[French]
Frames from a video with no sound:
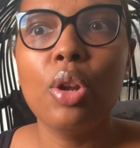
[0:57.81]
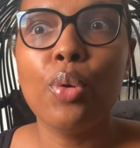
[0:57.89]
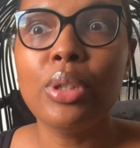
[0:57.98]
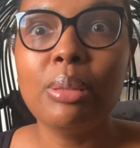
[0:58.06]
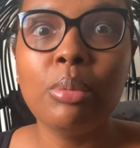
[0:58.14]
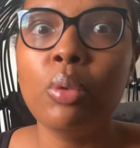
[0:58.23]
le
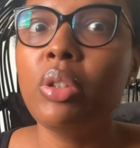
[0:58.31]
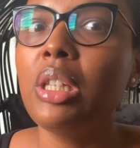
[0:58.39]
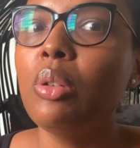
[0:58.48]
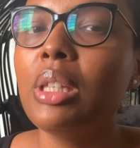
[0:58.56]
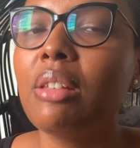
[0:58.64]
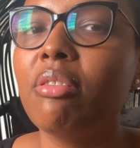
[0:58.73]
type de
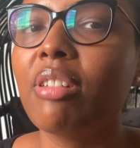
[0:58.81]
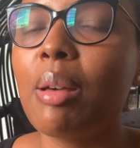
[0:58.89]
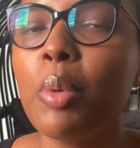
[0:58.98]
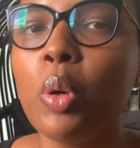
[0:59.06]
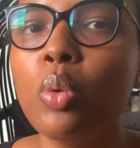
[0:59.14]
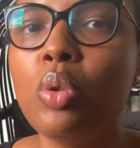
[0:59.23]
vidéo qui est
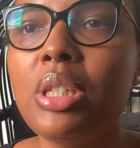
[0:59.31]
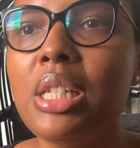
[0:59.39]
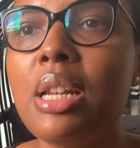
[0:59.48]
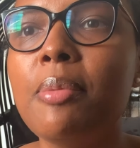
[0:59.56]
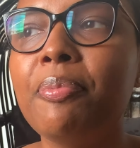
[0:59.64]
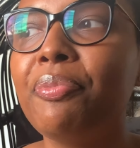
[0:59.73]
vraiment
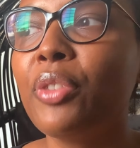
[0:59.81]
utile